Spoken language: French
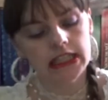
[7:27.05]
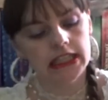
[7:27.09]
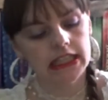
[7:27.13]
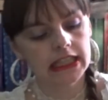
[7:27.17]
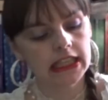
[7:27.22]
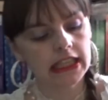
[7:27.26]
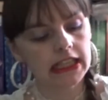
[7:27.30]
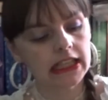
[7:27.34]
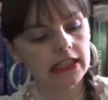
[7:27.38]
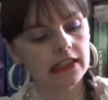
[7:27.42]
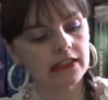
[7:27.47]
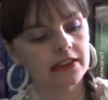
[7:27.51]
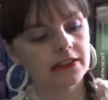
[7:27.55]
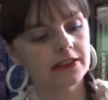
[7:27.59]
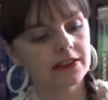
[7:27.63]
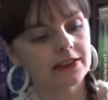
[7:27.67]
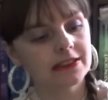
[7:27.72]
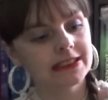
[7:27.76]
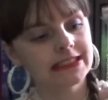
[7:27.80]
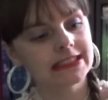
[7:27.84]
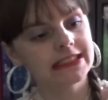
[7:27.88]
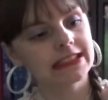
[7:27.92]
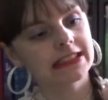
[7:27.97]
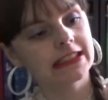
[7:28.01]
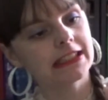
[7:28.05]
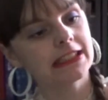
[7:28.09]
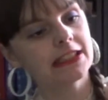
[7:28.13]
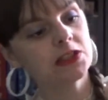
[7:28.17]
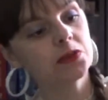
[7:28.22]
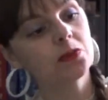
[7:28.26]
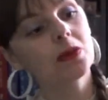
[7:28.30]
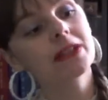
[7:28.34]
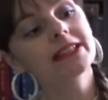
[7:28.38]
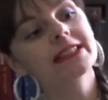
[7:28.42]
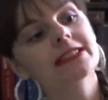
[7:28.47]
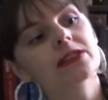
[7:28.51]
et c'est
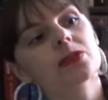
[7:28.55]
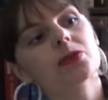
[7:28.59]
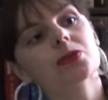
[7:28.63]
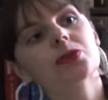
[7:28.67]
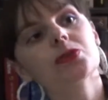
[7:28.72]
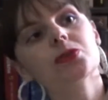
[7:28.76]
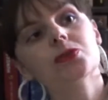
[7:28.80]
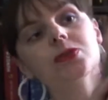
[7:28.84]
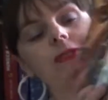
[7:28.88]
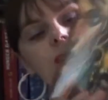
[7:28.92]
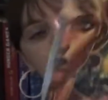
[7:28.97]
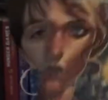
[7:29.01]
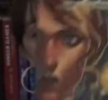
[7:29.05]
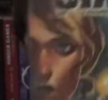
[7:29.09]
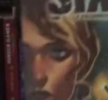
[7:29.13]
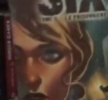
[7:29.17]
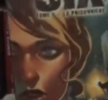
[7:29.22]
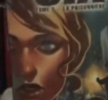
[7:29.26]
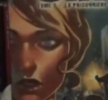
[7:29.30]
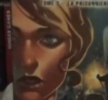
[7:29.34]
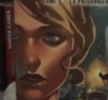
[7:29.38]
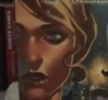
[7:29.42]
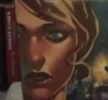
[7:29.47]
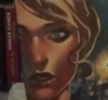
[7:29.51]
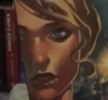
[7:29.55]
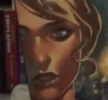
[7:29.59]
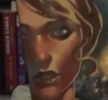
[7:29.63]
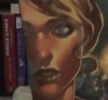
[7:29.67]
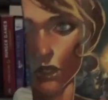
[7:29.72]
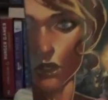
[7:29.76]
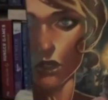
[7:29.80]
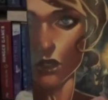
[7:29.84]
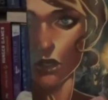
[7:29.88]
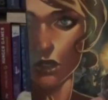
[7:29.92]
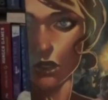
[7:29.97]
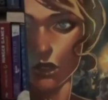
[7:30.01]
66
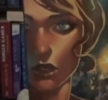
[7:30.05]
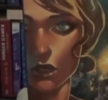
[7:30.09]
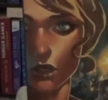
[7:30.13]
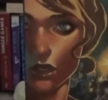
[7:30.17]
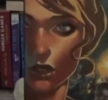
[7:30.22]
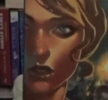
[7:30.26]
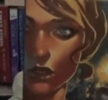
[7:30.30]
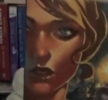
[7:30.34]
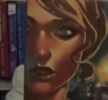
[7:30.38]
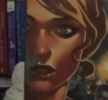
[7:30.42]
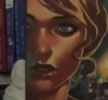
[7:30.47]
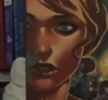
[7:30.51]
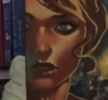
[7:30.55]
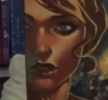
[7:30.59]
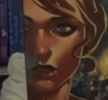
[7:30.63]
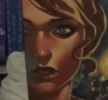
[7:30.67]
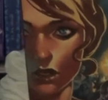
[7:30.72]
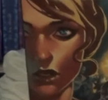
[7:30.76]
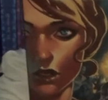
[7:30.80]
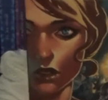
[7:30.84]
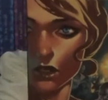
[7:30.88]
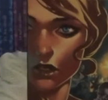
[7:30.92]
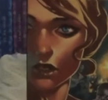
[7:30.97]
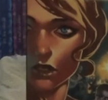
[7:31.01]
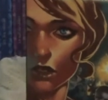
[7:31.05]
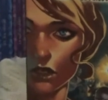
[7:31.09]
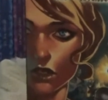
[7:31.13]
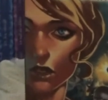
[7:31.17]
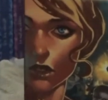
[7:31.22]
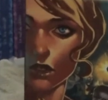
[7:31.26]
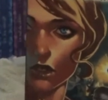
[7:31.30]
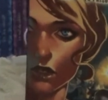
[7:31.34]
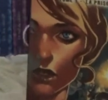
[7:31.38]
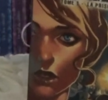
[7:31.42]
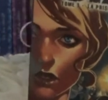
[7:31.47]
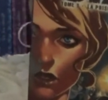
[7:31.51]
le tome 1 ici, La
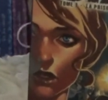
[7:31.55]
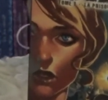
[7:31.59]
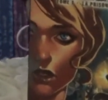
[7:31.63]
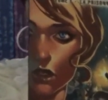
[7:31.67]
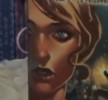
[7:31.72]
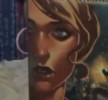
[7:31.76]
prisonnière